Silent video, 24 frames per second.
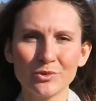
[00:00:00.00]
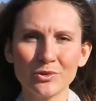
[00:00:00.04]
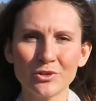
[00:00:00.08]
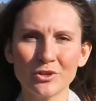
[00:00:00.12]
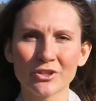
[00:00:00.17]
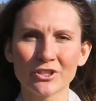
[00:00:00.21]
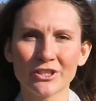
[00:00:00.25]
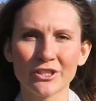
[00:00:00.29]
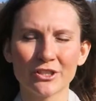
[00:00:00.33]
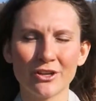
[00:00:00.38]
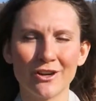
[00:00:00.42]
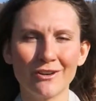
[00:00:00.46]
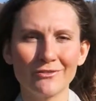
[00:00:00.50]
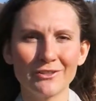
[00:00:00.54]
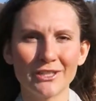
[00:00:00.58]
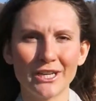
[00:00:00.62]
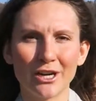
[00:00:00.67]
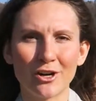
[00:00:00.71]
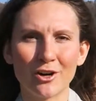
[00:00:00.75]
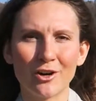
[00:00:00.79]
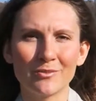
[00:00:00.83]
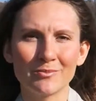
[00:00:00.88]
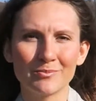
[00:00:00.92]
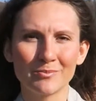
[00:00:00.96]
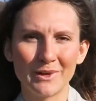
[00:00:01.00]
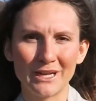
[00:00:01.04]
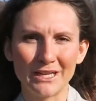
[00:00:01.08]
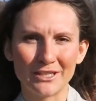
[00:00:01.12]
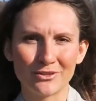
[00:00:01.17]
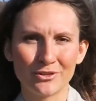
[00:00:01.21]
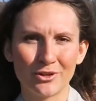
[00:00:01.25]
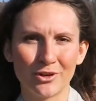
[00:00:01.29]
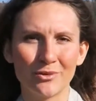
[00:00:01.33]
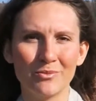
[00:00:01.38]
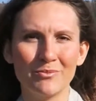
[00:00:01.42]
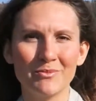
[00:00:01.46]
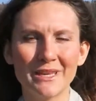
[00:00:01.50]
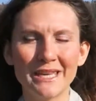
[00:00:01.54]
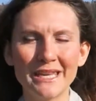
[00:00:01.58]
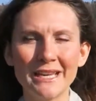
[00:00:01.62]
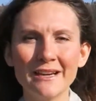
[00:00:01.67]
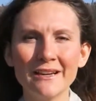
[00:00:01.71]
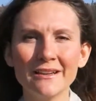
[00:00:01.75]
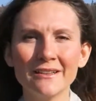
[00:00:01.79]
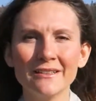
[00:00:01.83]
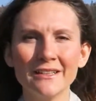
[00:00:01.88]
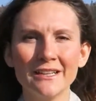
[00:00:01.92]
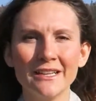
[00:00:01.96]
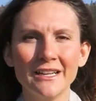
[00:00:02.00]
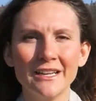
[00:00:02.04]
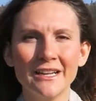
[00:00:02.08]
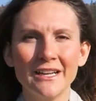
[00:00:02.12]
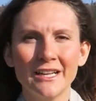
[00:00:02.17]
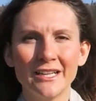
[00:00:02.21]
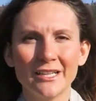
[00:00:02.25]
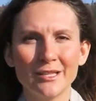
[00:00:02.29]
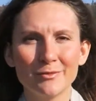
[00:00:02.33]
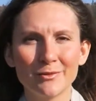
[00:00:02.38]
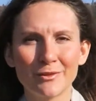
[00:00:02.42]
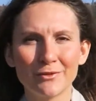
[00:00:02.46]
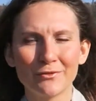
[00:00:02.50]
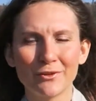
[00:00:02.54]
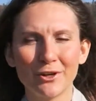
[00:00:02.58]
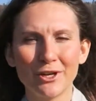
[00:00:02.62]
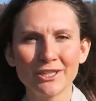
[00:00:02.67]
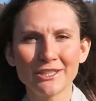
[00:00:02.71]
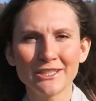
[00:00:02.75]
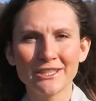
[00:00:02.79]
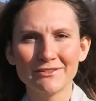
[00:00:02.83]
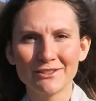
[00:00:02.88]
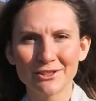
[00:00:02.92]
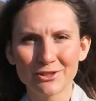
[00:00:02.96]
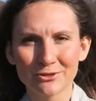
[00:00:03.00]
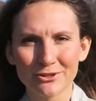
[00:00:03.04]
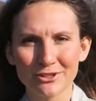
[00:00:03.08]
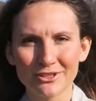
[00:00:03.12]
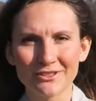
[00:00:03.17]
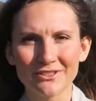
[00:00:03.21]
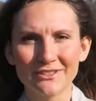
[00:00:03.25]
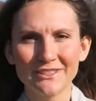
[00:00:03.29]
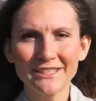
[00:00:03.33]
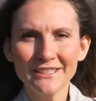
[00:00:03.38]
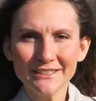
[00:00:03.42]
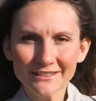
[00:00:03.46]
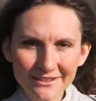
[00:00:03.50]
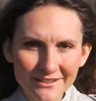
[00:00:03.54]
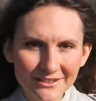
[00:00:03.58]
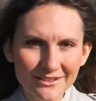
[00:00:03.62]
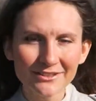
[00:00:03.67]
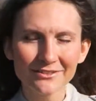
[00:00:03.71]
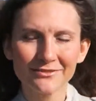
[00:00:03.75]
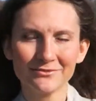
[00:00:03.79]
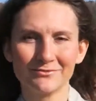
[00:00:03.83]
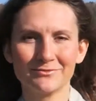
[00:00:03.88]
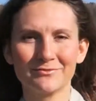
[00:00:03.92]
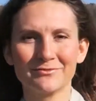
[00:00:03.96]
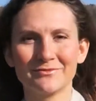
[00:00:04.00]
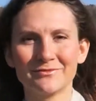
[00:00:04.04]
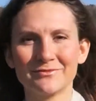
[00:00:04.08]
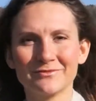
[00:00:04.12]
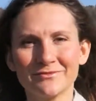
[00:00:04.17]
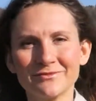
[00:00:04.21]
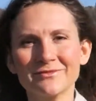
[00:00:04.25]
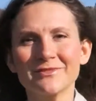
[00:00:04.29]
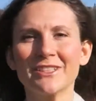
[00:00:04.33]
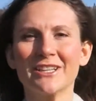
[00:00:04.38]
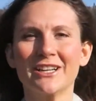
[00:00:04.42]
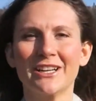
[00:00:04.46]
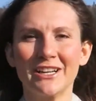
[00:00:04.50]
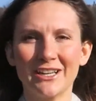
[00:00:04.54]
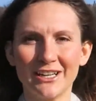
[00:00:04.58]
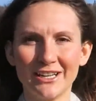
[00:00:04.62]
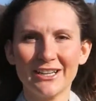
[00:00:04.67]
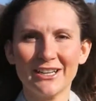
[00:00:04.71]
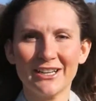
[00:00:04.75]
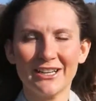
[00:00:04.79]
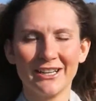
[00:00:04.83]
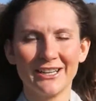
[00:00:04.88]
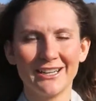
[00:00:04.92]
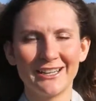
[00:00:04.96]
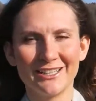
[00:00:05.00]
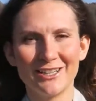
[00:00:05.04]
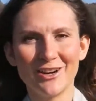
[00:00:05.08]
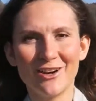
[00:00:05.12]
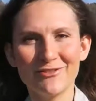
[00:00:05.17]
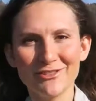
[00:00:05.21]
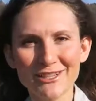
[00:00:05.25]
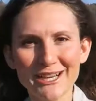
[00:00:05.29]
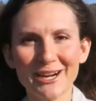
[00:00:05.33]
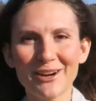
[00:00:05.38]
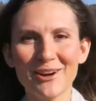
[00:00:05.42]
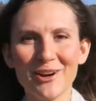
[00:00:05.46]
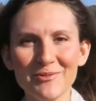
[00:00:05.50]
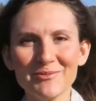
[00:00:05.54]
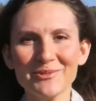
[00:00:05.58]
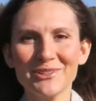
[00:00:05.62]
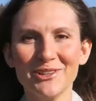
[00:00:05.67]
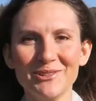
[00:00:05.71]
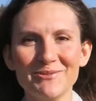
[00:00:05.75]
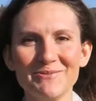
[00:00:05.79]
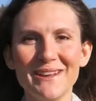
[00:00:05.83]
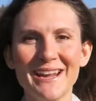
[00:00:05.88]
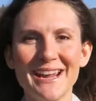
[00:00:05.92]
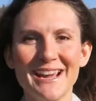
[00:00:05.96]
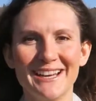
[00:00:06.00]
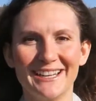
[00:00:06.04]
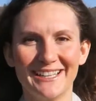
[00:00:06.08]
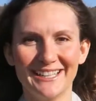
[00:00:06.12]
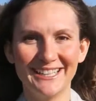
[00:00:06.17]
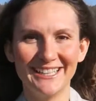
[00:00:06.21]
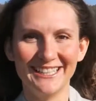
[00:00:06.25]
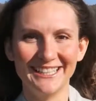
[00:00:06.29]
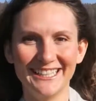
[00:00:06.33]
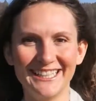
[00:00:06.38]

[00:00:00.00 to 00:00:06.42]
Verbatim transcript: Buch und ich hoffe, da kommt bald noch mehr. Lieber Volker, wenn du das siehst, ich hoffe, da kommt noch mehr,